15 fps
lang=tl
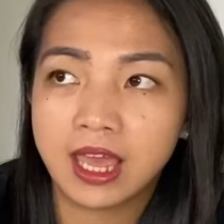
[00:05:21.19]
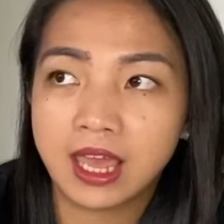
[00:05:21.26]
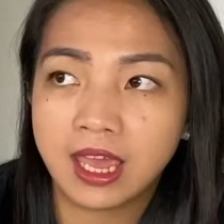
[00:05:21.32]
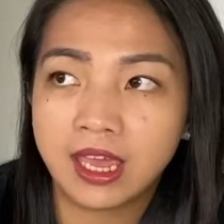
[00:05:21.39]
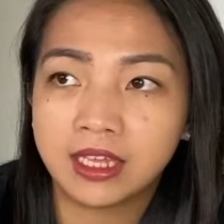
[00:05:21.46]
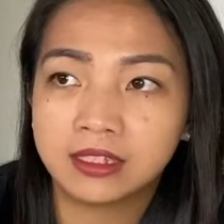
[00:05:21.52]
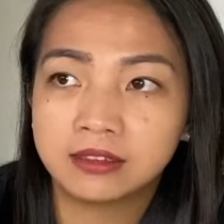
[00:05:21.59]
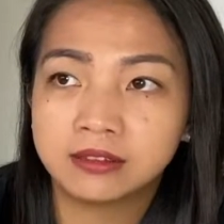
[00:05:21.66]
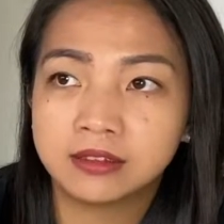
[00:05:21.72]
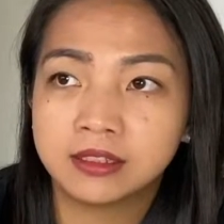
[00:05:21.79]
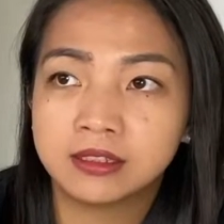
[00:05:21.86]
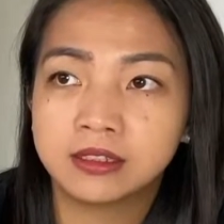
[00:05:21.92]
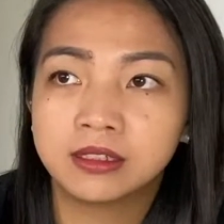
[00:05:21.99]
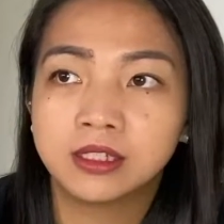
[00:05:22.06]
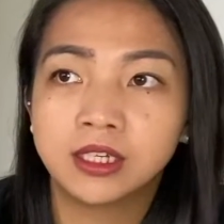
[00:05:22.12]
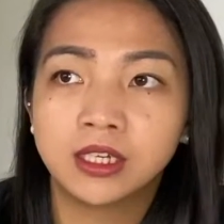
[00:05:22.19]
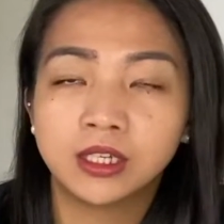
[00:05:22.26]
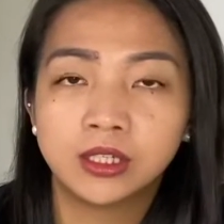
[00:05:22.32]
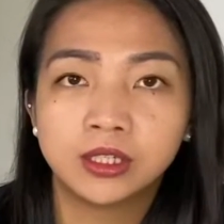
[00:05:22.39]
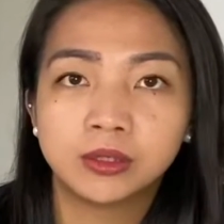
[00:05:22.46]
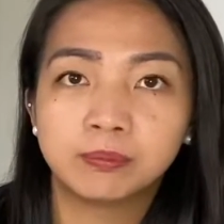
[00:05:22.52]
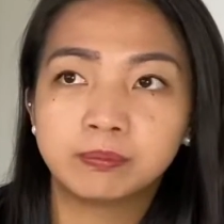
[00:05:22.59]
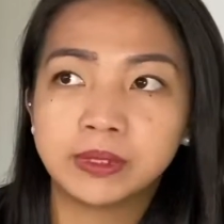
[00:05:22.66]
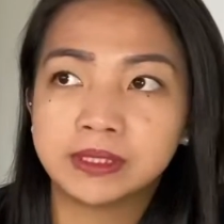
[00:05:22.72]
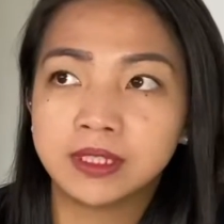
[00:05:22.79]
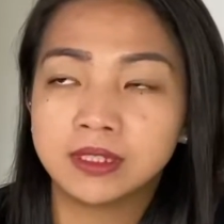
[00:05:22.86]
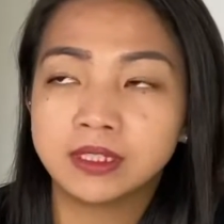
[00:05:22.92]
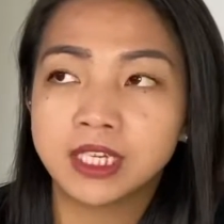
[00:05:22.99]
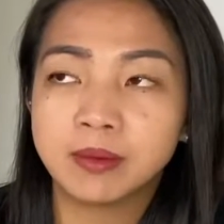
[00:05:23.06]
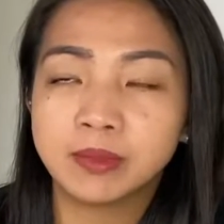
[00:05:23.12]
And uh,
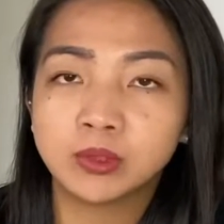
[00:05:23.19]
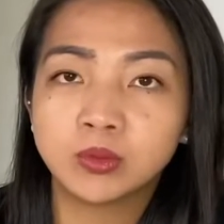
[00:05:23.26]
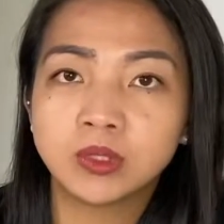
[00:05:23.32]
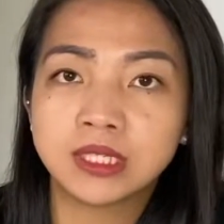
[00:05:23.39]
pagdating namin dun